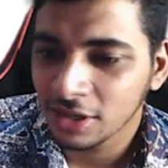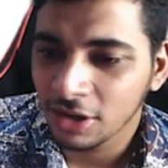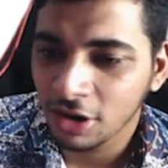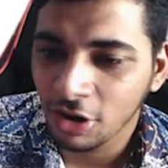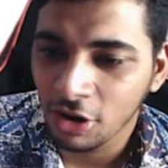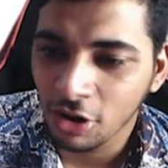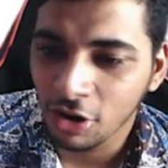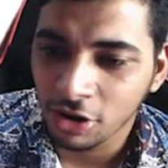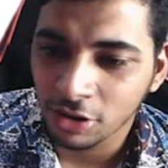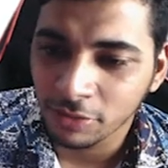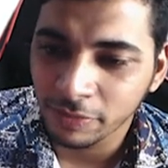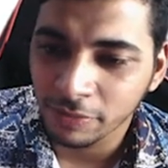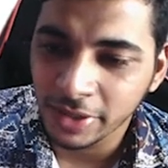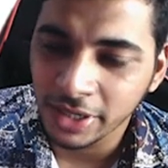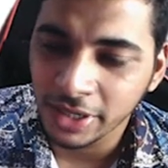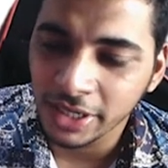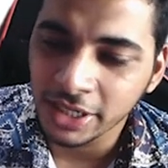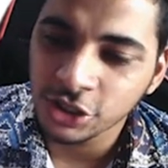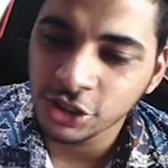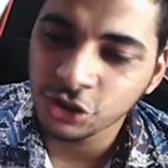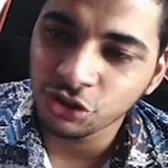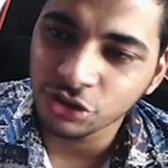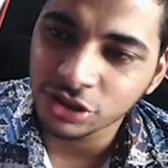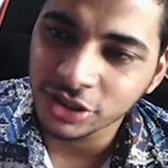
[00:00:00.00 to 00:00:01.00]
और
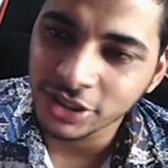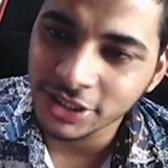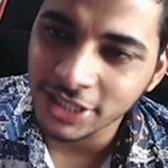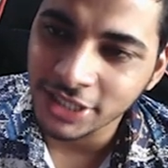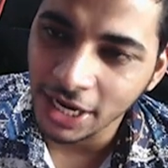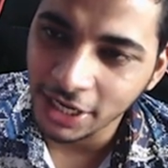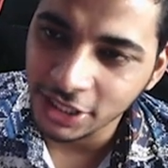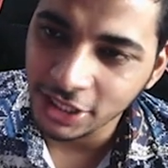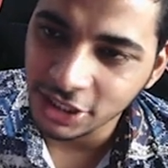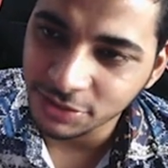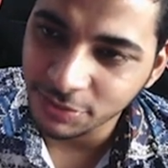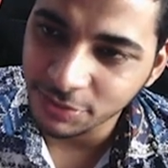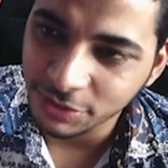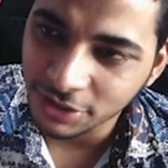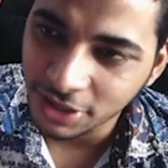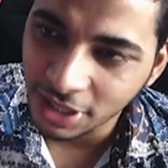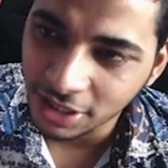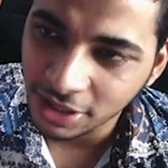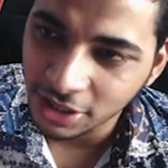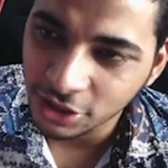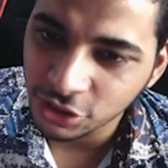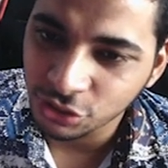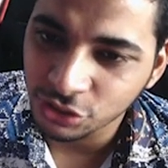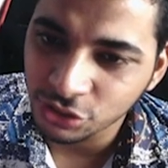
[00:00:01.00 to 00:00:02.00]
मैंने जो स्ट्रैटेजीज
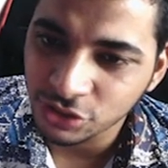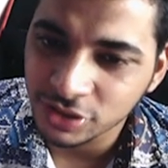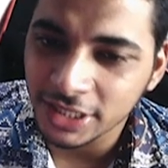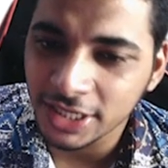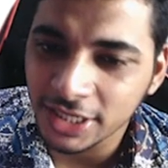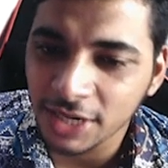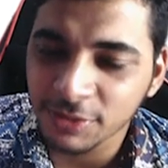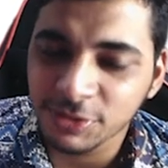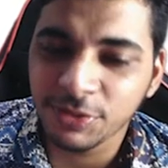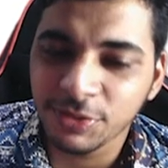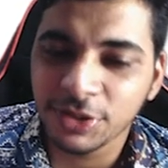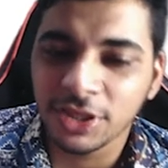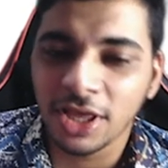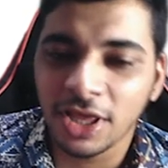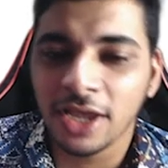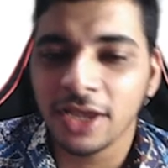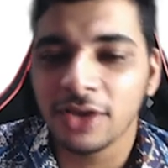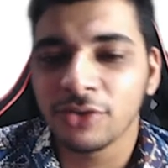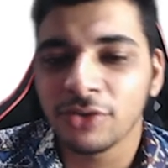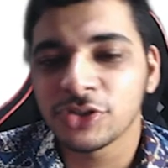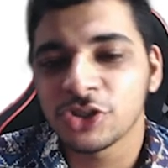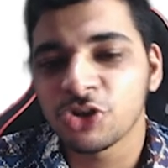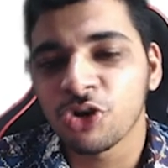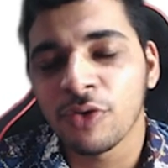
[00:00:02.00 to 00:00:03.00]
बताई हैं जो सेटअप्स बताए
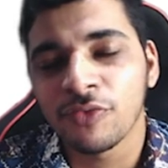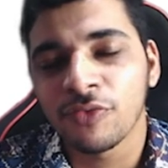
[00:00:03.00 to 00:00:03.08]
हैं उसी को मैं